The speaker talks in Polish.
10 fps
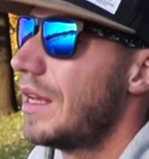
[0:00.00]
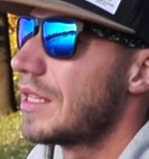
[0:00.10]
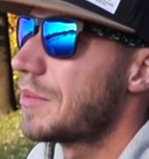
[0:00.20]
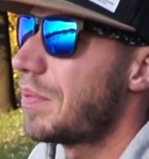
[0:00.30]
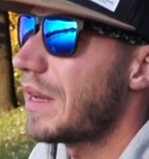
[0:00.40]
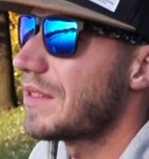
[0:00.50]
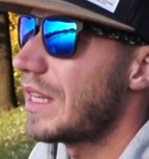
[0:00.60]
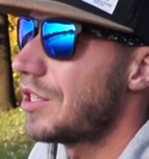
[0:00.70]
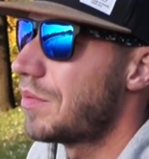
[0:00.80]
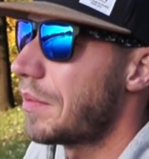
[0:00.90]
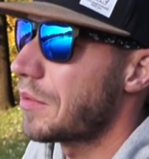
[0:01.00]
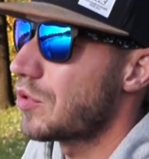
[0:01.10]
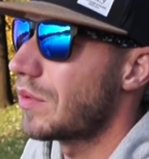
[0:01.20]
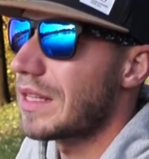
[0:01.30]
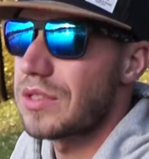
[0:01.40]
Sprawdzaliśmy po
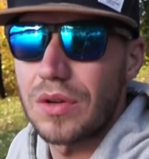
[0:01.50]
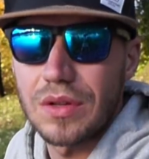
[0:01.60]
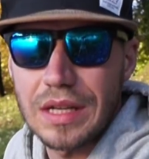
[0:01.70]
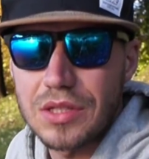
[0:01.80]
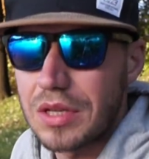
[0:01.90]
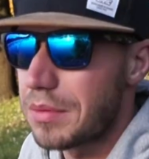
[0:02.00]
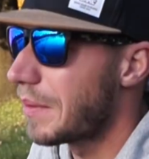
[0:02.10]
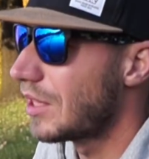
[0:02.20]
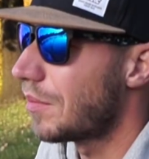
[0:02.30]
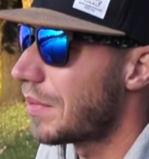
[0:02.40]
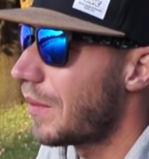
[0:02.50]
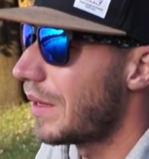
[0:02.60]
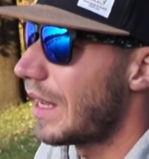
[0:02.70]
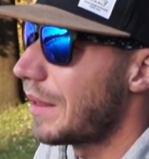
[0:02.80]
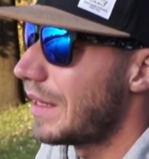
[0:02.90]
prostu na co, na co ryby będą
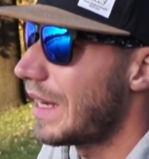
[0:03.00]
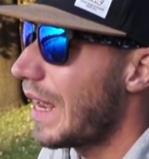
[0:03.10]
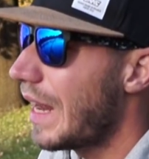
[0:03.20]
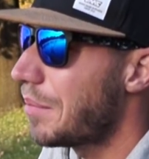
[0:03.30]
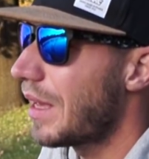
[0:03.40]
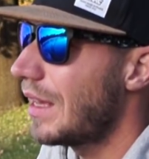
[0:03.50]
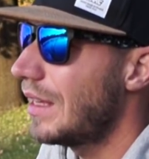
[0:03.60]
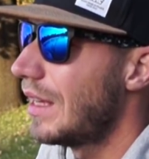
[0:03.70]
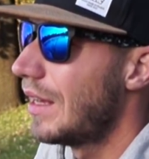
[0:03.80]
brały naj, najlepiej.